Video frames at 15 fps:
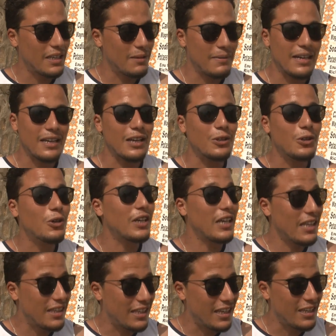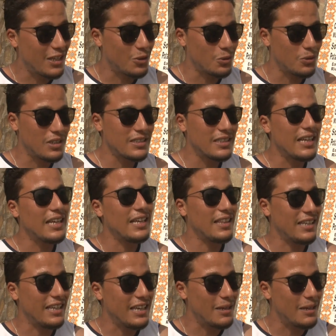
كيما هكا دونك هذه هي تونسنا هذه